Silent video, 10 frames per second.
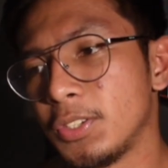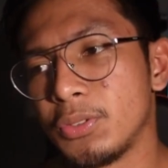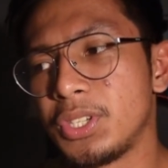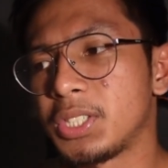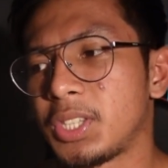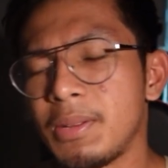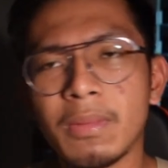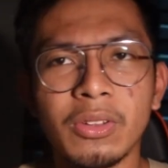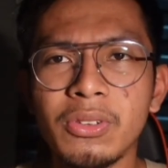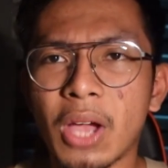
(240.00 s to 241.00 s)
si Junji
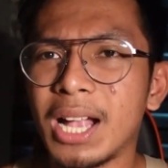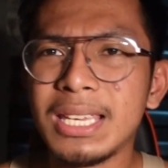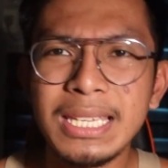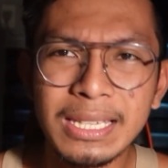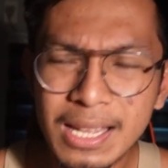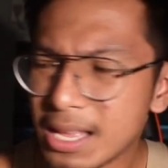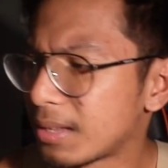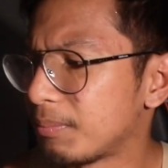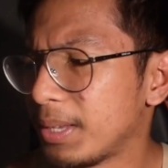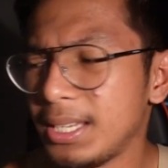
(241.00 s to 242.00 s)
Extreme, ano yung, ang hina,
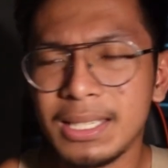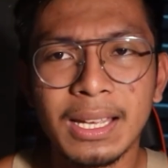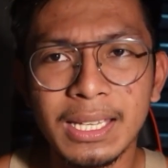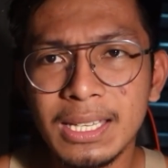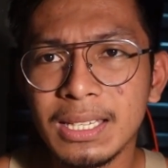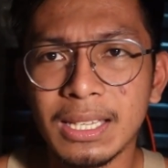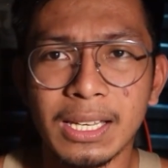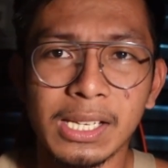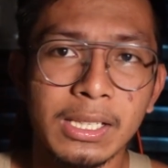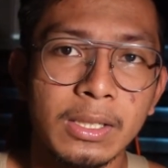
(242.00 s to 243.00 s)
mahina yan eh.
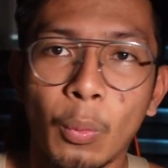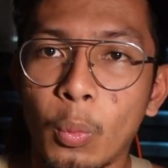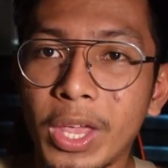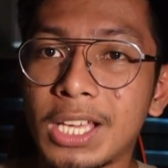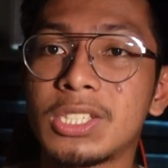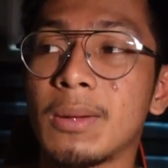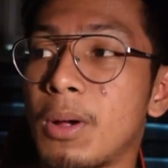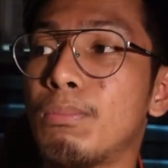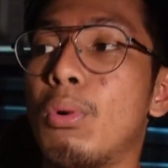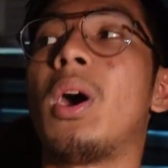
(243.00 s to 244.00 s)
Weak siya
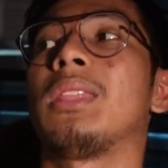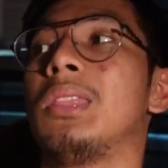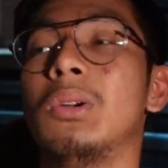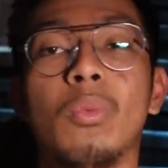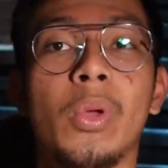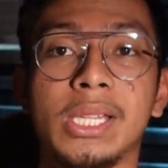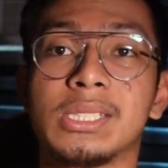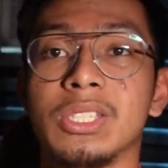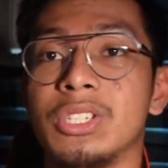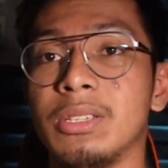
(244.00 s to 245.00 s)
magbuhat ng weight
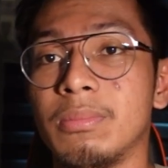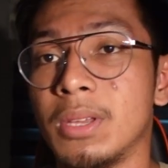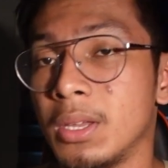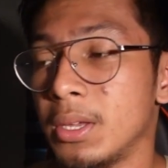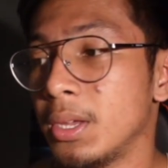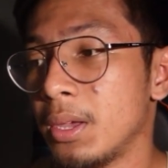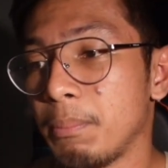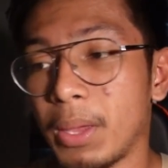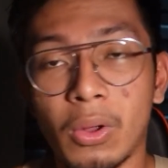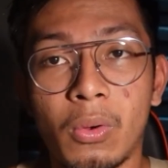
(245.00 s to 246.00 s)
sa gym.
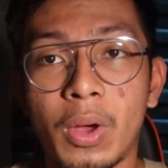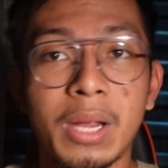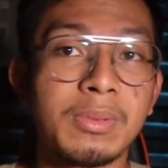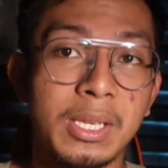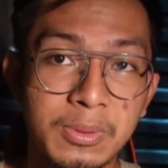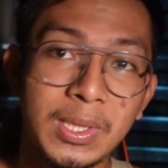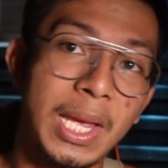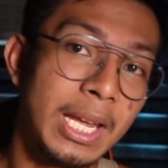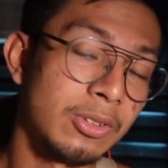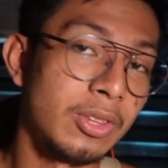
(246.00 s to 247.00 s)
Pero what I keep
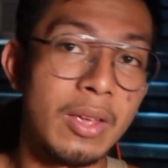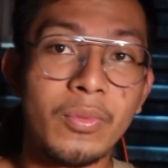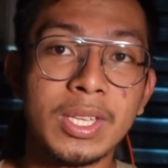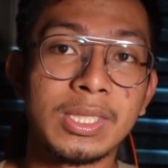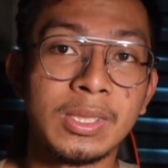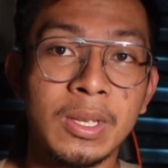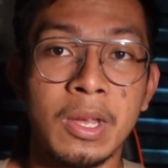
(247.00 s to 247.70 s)
saying to them is,